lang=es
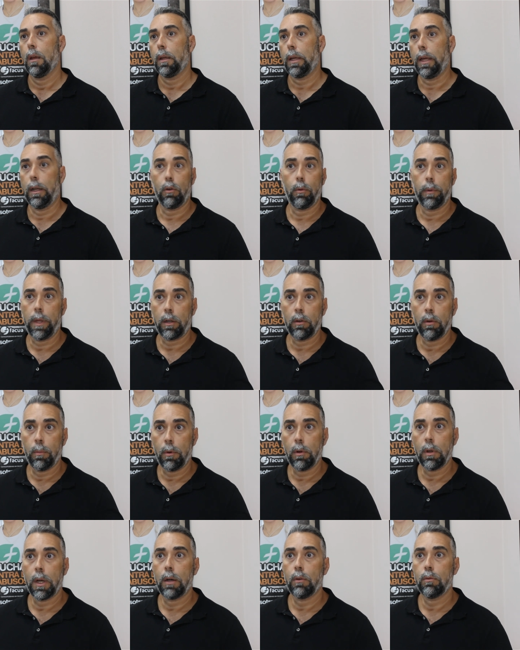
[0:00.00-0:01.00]
que el gobierno
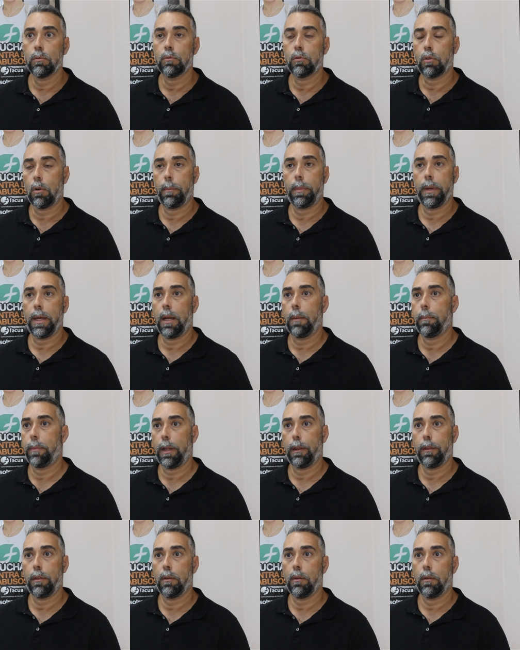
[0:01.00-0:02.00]
ponga un tope al
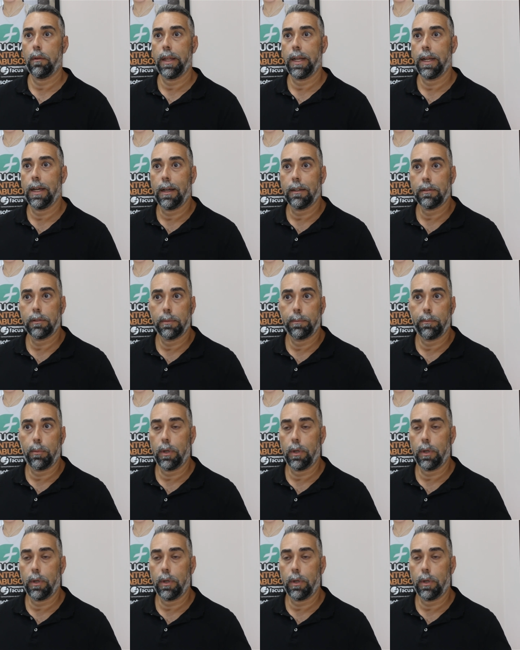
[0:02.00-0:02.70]
precio del gas